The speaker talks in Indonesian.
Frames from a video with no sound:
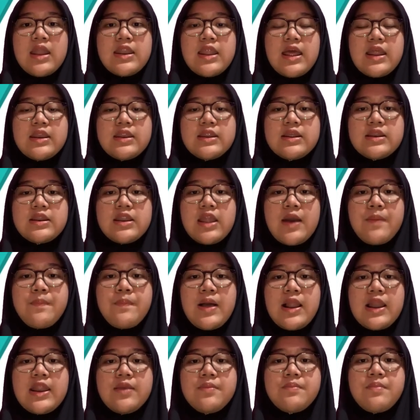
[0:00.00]
dan denda
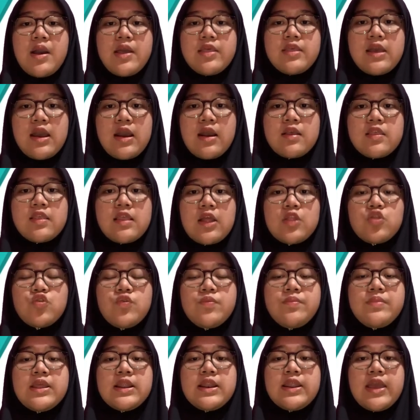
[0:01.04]
paling banyak 1
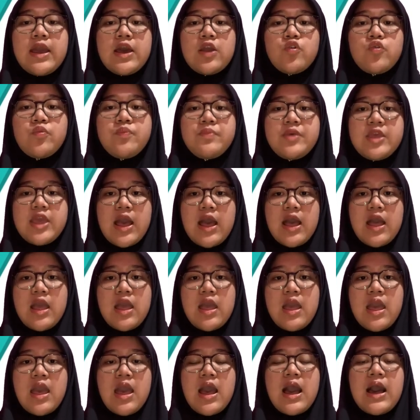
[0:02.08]
miliar rupiah.
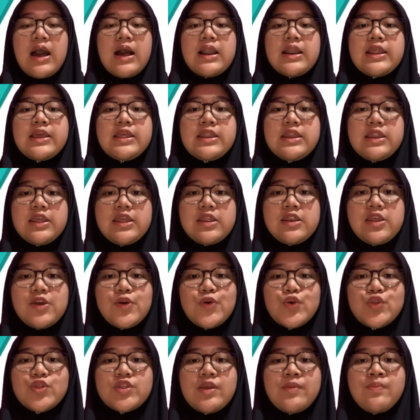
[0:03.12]
Hal ini
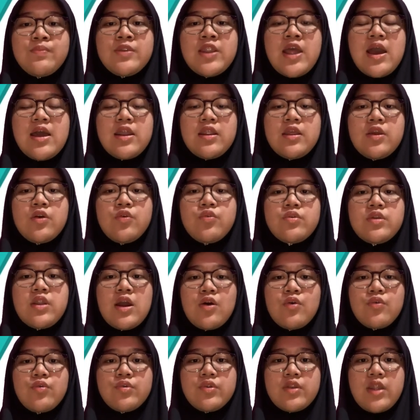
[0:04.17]
dikutip dari
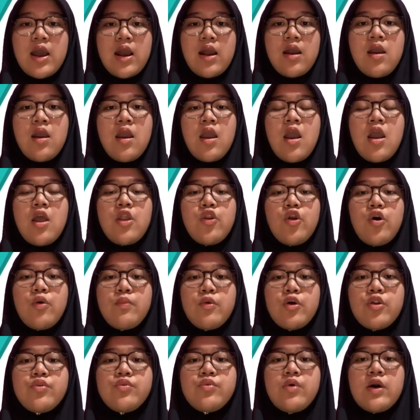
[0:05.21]
Undang-Undang
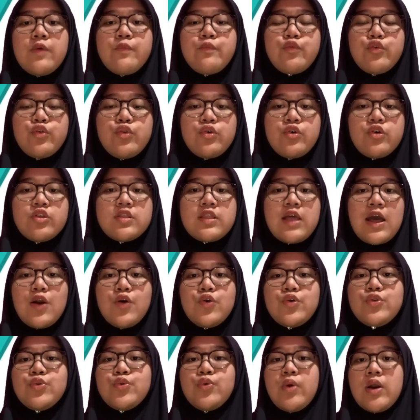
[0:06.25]
Nomor 20
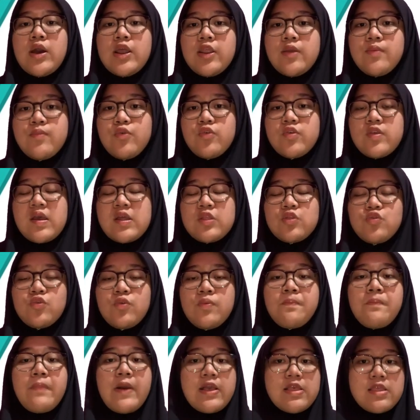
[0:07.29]
Tahun
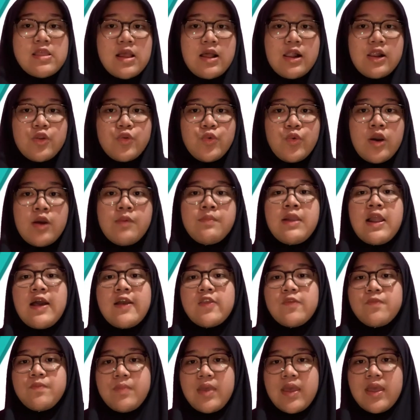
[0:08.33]
2001 Pasal
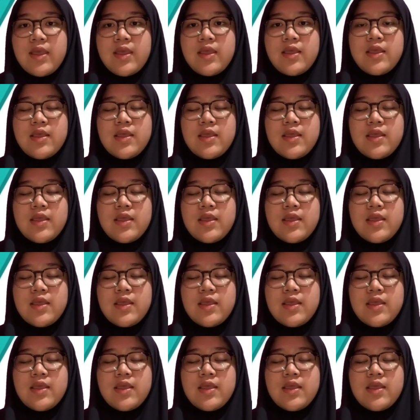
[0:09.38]
12B.